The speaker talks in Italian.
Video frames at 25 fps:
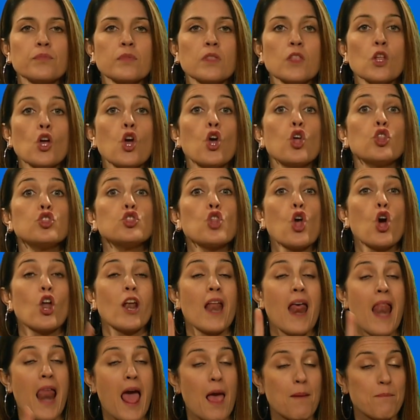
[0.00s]
Torre
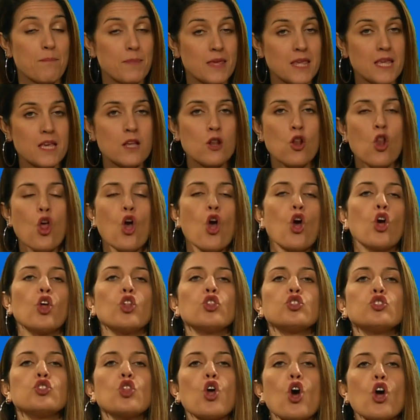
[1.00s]
Lapillo, Torre San
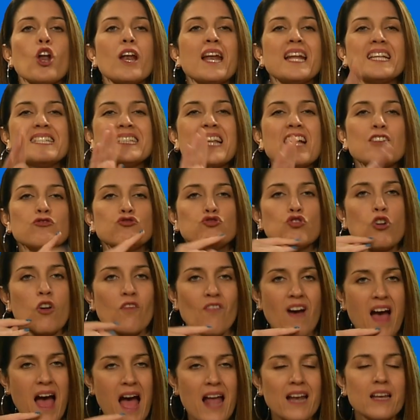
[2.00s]
Giovanni, Torre
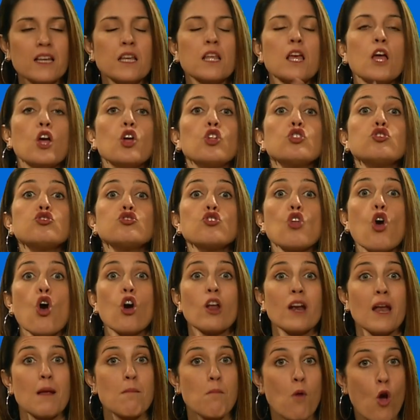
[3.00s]
Mozza e Lido
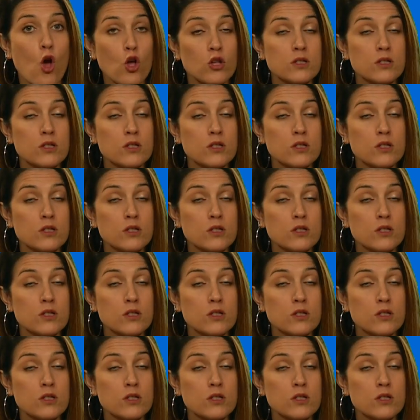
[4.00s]
Marini.